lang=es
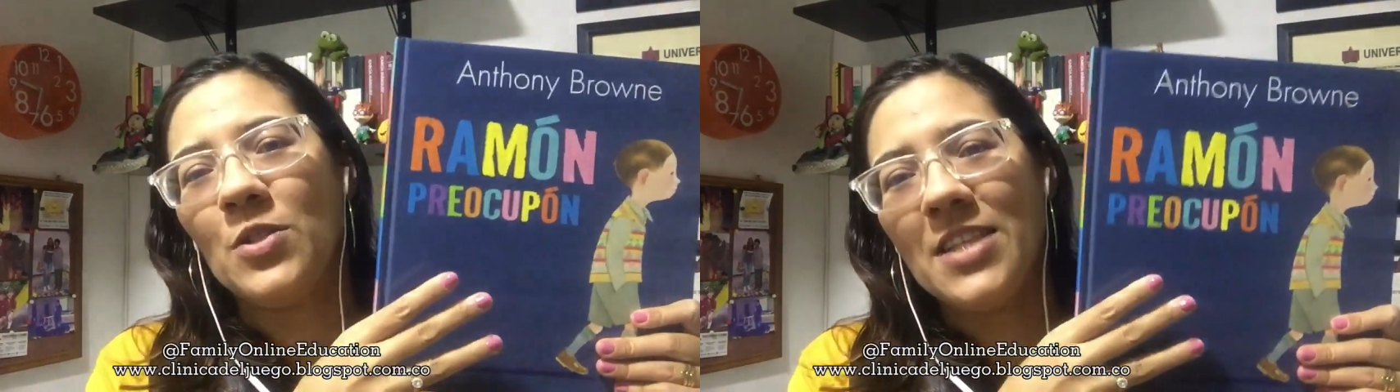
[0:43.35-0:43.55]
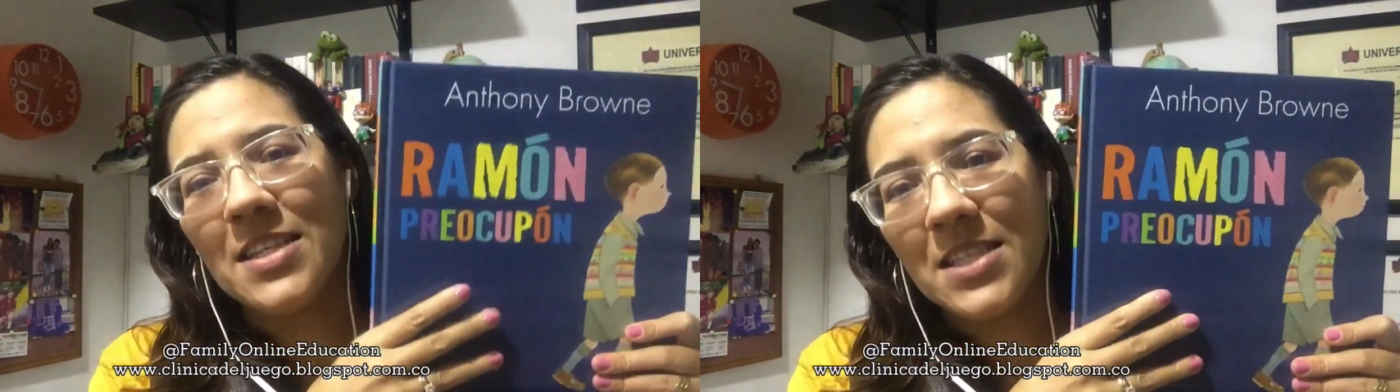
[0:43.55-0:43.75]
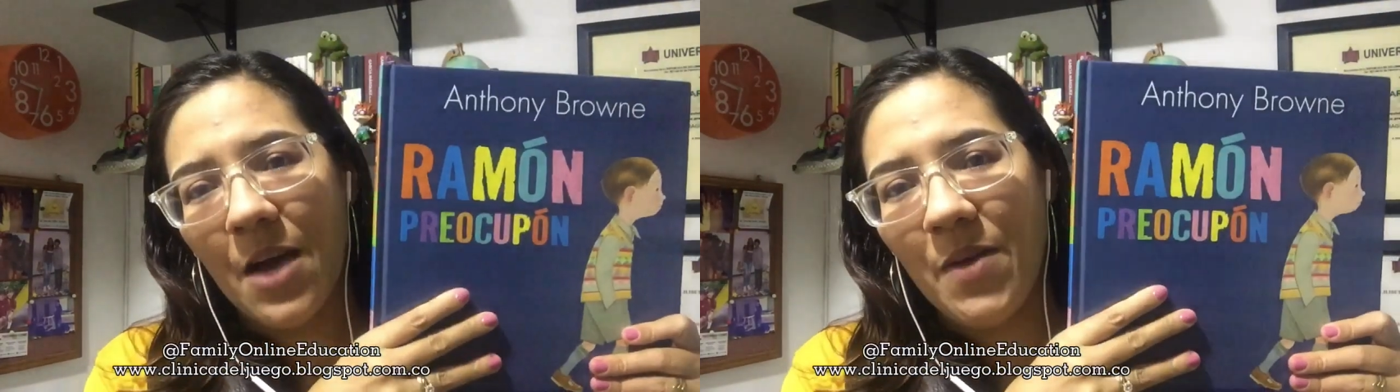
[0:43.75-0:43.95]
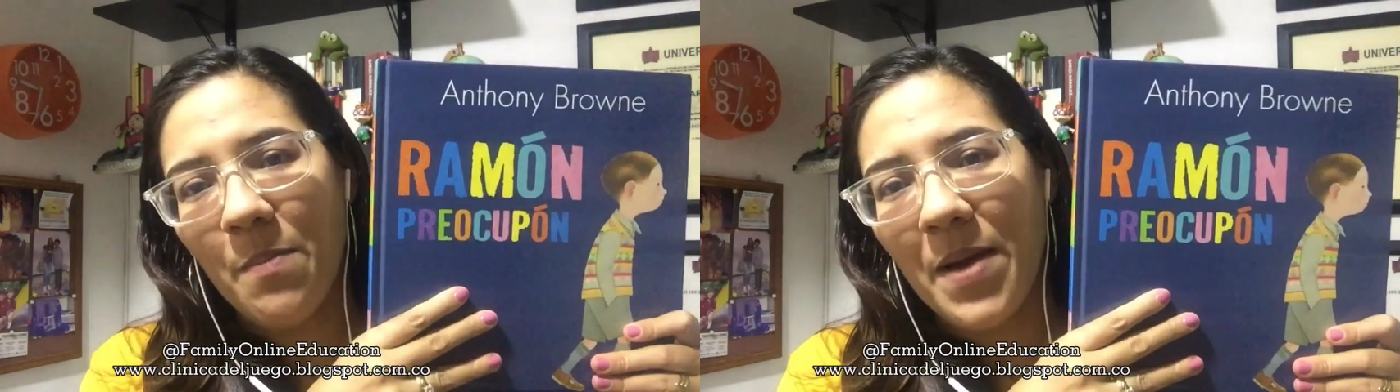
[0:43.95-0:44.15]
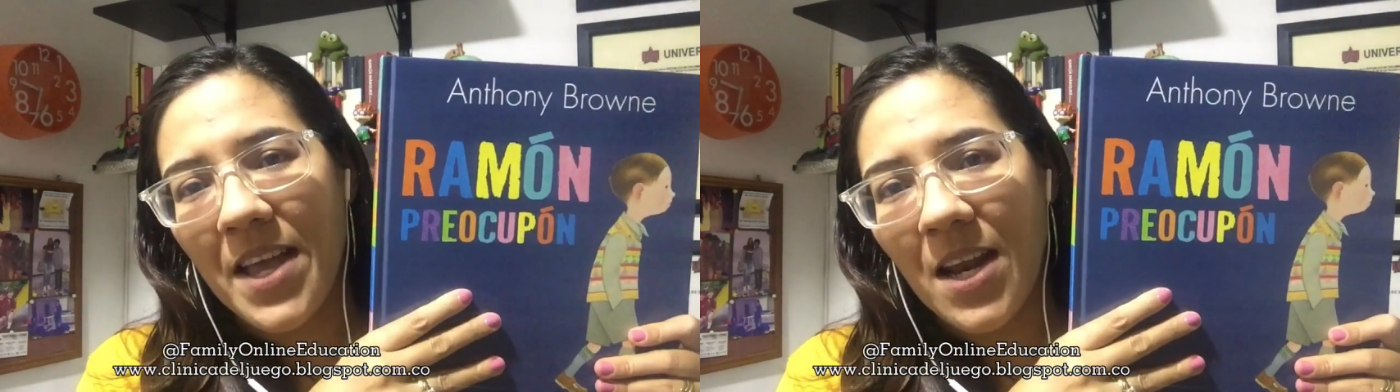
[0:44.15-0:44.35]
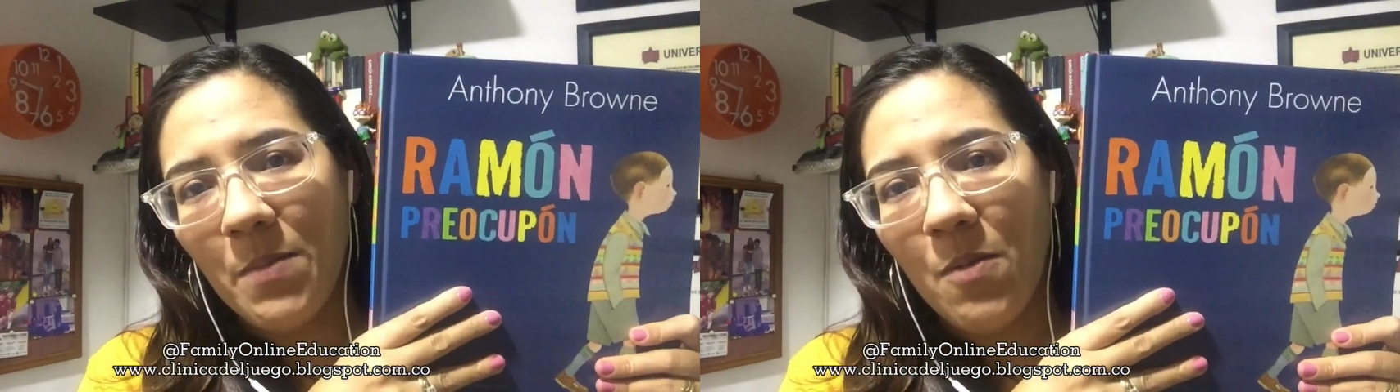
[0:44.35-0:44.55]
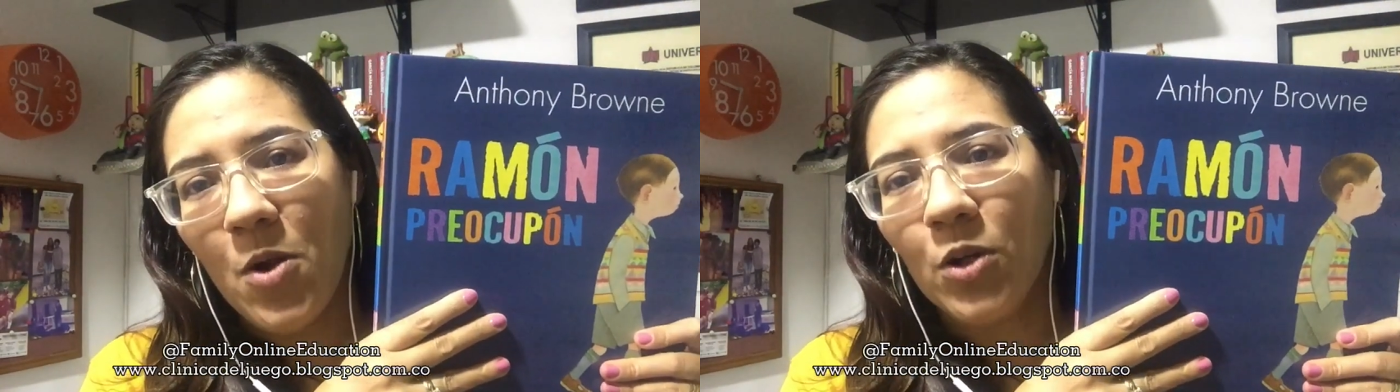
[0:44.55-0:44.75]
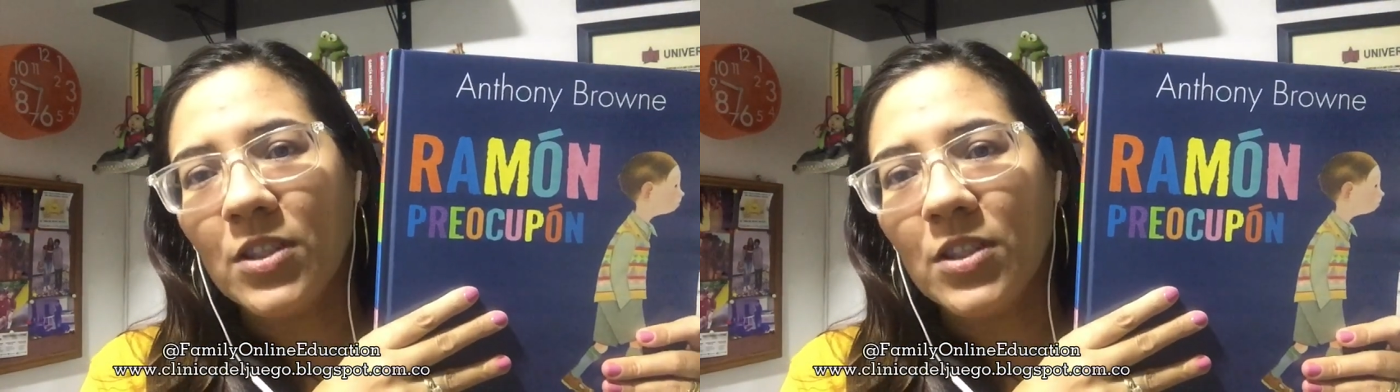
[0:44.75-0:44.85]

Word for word: ya saben, vayan a mi blog